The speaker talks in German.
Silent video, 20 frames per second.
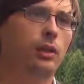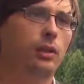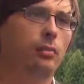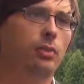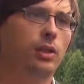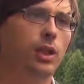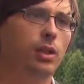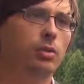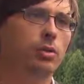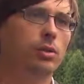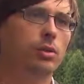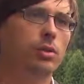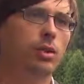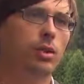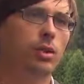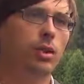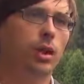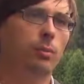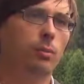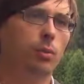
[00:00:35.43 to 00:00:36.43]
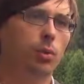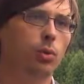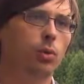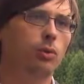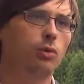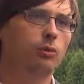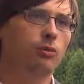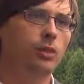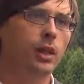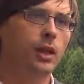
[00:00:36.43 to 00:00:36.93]
nämlich aus
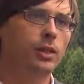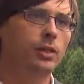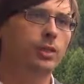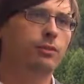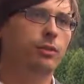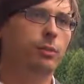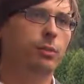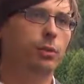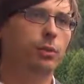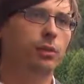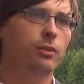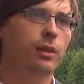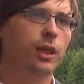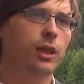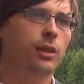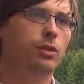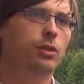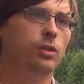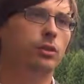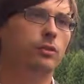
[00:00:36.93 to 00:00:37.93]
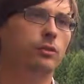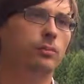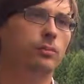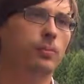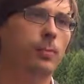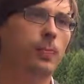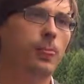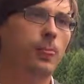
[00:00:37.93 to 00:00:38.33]
Carbon-Faser-Verbundwerkstoffen.